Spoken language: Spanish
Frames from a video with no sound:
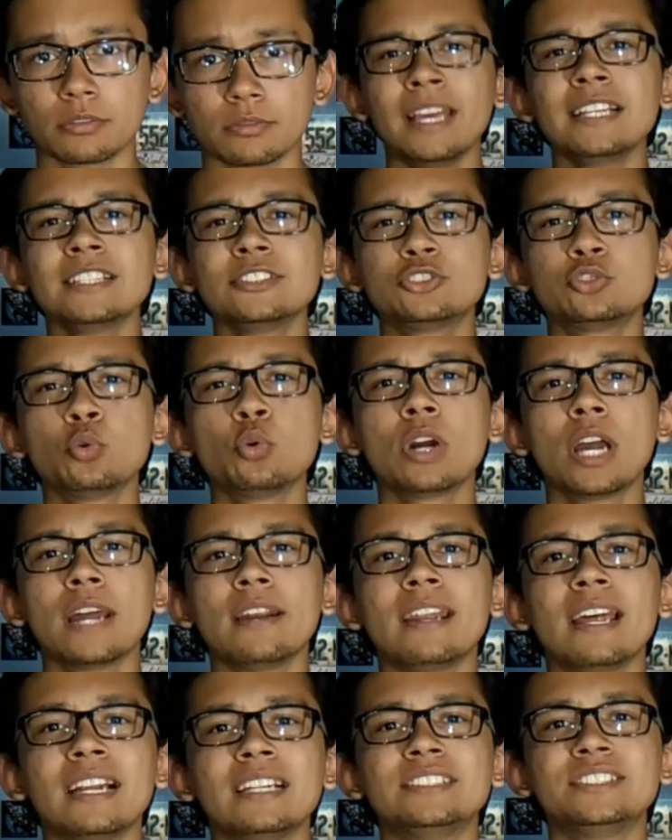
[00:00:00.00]
Es un
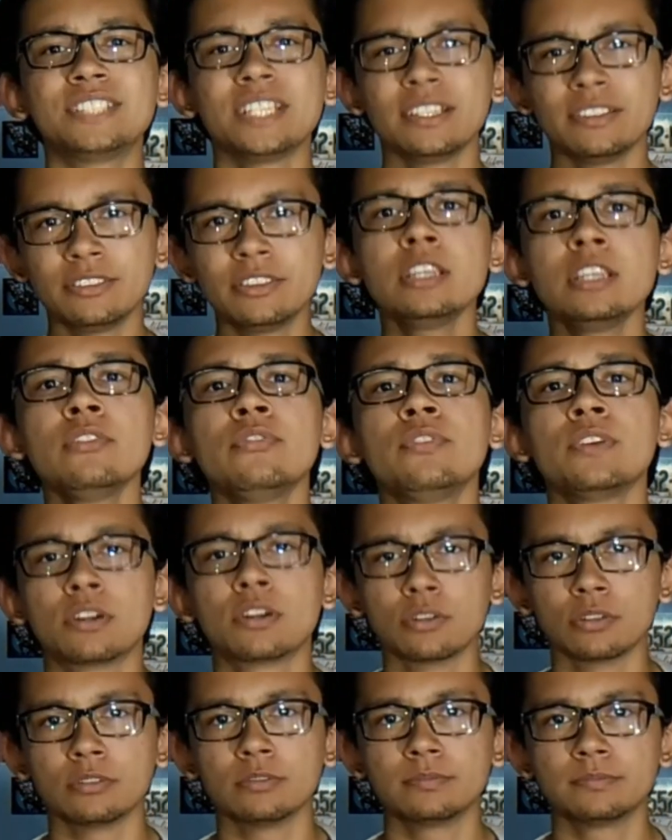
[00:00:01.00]
canal
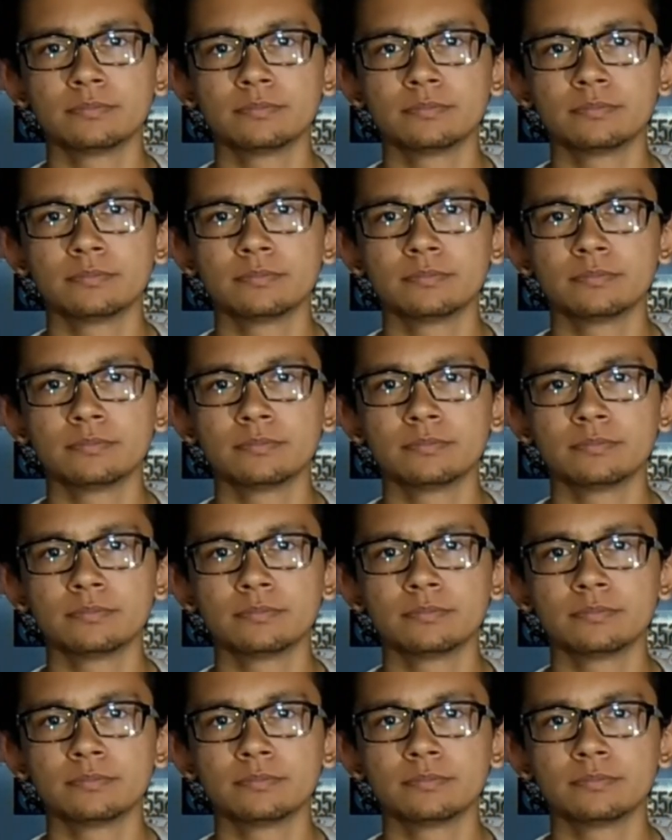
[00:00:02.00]
científico.